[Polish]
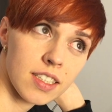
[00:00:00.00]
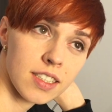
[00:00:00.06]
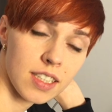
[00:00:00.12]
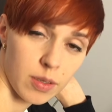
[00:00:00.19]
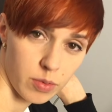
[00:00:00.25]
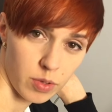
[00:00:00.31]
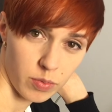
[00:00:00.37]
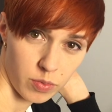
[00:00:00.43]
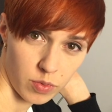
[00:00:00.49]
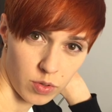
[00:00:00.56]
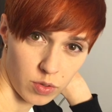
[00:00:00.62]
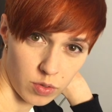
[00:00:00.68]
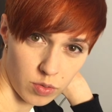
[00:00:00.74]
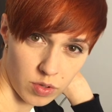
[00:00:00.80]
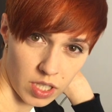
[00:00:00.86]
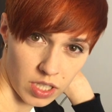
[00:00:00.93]
tam nie było
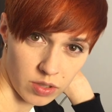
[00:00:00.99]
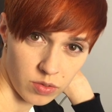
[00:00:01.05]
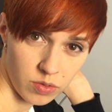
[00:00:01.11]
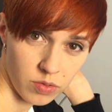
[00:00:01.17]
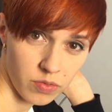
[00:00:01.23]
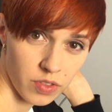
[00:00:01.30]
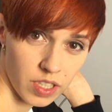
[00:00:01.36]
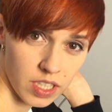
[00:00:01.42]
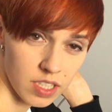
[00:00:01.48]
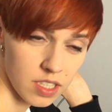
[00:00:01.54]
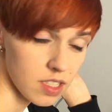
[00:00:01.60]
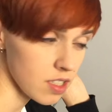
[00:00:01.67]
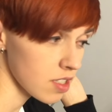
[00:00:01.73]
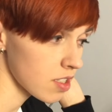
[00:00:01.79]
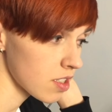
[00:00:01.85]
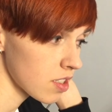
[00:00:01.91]
glutenu,
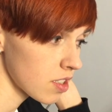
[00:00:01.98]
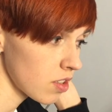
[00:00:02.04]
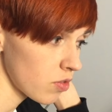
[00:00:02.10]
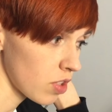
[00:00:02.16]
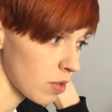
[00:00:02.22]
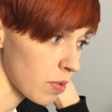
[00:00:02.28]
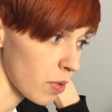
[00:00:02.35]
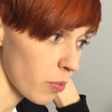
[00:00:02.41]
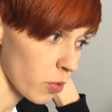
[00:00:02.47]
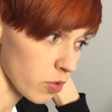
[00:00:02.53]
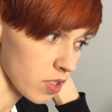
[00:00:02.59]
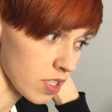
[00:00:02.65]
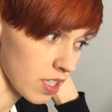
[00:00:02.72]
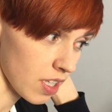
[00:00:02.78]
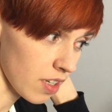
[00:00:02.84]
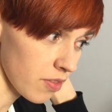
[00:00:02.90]
więc no nie mam
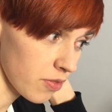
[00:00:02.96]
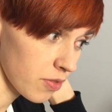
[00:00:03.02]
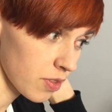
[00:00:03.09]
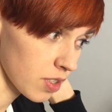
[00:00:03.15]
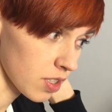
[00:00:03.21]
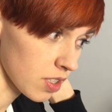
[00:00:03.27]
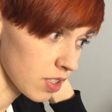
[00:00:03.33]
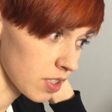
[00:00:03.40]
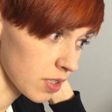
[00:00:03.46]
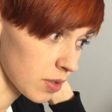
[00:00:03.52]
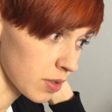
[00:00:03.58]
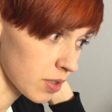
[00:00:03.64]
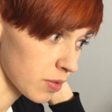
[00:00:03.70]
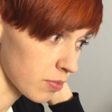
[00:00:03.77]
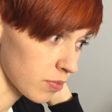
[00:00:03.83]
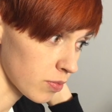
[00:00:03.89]
podstaw,
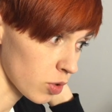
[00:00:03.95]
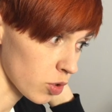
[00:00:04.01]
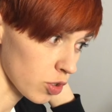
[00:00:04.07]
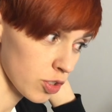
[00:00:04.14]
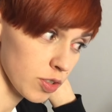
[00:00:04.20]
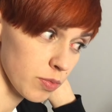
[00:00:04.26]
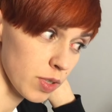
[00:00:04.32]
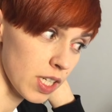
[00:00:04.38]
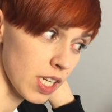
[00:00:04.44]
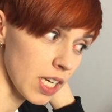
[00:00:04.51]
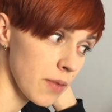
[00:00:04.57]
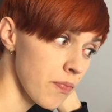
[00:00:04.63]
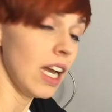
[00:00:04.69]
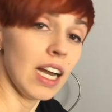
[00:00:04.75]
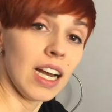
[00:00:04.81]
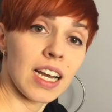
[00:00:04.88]
yy, może się mylę.